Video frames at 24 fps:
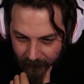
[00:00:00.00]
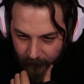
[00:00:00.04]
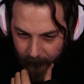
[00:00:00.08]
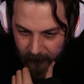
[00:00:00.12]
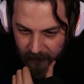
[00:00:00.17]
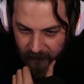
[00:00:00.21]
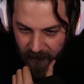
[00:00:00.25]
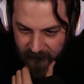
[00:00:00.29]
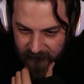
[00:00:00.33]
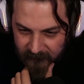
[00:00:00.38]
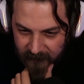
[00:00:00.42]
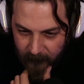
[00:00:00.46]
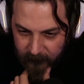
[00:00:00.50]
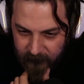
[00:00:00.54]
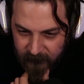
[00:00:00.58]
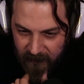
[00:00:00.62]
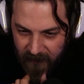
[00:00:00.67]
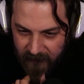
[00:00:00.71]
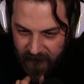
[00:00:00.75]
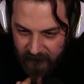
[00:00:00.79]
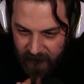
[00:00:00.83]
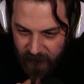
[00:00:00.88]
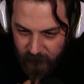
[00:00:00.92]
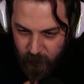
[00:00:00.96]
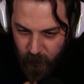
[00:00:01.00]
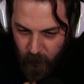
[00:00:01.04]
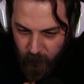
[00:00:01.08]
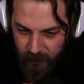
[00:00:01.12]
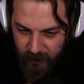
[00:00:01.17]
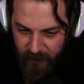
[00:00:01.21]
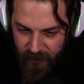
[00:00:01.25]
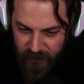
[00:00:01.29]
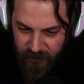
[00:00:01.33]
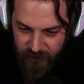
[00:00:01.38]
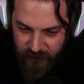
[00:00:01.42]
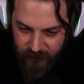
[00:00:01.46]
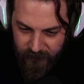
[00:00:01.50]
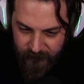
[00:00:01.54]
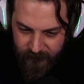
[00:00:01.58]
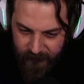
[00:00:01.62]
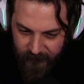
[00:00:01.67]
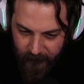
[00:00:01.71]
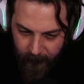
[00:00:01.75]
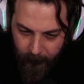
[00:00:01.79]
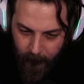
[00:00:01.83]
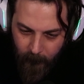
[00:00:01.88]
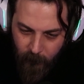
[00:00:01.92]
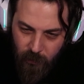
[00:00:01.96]
Abi kas yapsan sana çok yakışır.
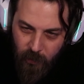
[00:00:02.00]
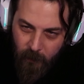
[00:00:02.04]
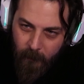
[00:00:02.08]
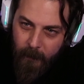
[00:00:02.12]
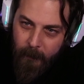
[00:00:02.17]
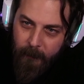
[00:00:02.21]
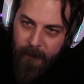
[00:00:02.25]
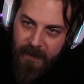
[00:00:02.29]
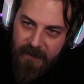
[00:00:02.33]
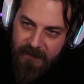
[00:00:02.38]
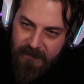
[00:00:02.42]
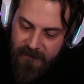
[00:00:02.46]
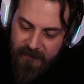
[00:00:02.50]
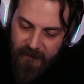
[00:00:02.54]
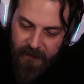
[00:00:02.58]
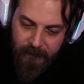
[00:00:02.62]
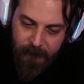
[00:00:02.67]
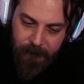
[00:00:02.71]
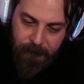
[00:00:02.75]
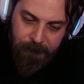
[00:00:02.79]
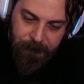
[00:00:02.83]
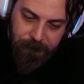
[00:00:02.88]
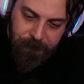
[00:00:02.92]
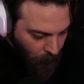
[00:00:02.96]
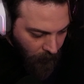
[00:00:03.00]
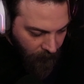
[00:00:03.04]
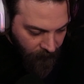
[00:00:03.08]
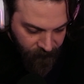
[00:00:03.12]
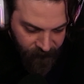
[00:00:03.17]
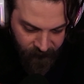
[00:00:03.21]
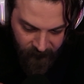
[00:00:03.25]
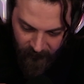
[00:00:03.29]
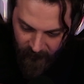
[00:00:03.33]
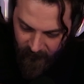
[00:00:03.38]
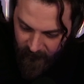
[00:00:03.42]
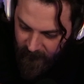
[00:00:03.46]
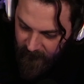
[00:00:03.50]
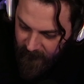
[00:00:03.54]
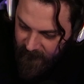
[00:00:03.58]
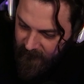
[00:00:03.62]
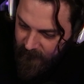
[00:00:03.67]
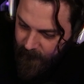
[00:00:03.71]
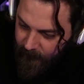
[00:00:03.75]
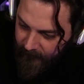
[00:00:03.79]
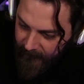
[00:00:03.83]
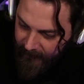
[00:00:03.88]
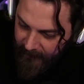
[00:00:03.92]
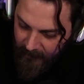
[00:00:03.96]
Tamam o zaman ben size bu hafta
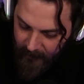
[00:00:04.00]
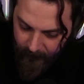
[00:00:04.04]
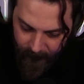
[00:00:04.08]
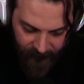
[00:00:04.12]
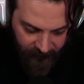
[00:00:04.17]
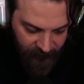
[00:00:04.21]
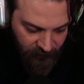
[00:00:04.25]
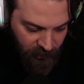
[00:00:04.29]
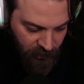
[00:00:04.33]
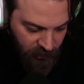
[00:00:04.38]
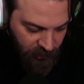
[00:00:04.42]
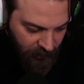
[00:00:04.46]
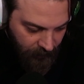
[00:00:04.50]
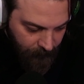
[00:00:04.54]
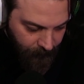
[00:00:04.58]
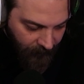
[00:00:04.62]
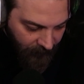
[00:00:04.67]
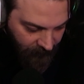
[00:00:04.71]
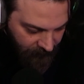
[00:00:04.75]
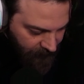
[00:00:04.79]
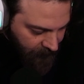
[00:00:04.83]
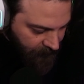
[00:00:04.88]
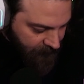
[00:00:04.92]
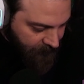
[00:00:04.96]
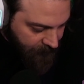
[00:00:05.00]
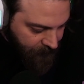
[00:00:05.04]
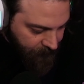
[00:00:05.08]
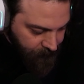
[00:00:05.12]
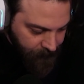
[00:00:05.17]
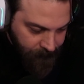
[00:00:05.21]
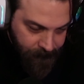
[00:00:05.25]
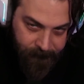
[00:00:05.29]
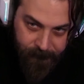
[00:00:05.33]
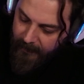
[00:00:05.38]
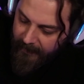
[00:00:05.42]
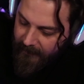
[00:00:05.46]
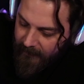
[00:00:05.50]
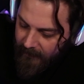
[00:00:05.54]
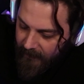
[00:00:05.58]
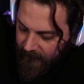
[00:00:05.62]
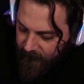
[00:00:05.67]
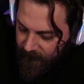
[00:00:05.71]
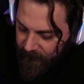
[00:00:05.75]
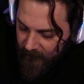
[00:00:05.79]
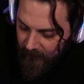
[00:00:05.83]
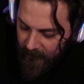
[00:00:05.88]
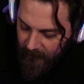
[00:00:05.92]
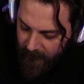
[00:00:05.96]
nasıl bir eyleme geçeceğimi anlatayım.
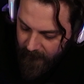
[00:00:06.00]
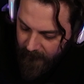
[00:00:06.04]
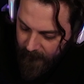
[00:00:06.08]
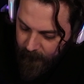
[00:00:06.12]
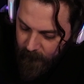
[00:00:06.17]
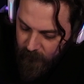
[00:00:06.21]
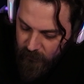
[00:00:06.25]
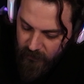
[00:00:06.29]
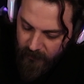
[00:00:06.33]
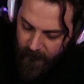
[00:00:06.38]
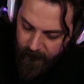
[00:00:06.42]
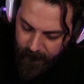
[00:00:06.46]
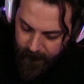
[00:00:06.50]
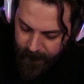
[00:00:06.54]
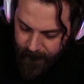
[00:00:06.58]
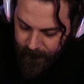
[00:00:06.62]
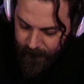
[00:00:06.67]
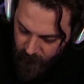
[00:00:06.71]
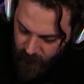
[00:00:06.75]
Bekleyin falan demeyeceğim.